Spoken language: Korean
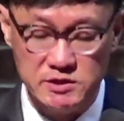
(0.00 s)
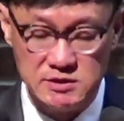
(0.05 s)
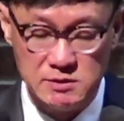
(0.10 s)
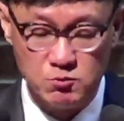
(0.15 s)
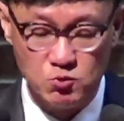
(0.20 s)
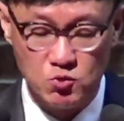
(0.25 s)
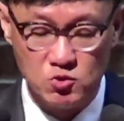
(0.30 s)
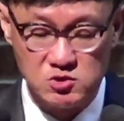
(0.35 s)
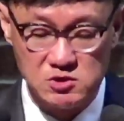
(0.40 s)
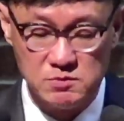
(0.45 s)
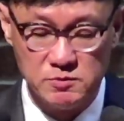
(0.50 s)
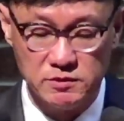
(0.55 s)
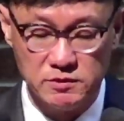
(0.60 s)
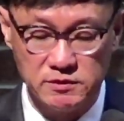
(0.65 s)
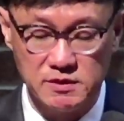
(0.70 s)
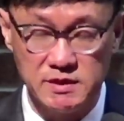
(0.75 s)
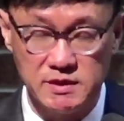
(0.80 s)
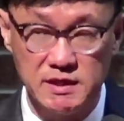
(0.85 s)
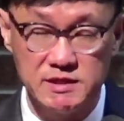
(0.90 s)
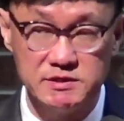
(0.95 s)
이
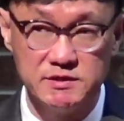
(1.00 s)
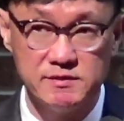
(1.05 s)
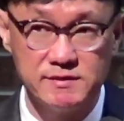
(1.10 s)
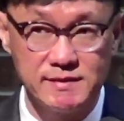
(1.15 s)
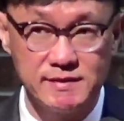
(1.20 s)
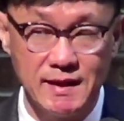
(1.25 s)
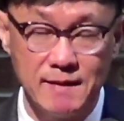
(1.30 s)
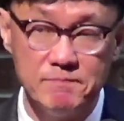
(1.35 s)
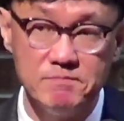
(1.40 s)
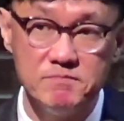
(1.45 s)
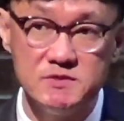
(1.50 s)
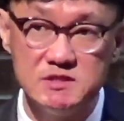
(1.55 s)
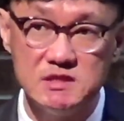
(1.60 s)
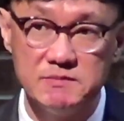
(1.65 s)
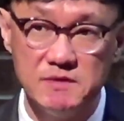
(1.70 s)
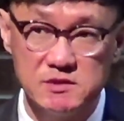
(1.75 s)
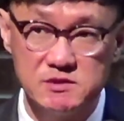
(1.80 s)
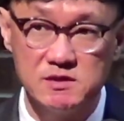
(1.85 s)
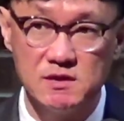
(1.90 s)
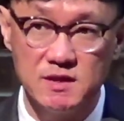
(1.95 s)
19절부터 사실은
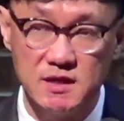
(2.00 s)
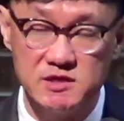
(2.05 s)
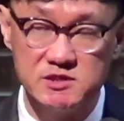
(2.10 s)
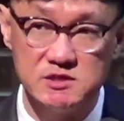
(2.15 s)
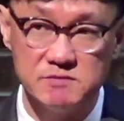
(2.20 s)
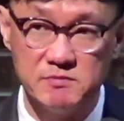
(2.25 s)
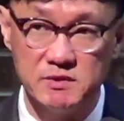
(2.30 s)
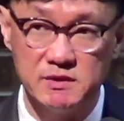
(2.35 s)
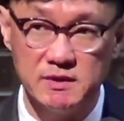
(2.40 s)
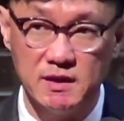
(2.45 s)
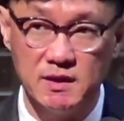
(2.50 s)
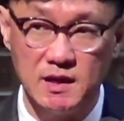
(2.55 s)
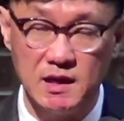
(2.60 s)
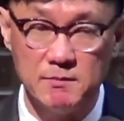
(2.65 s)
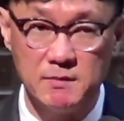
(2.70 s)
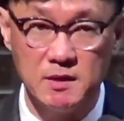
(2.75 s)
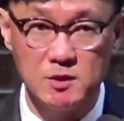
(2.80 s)
31절까지입니다.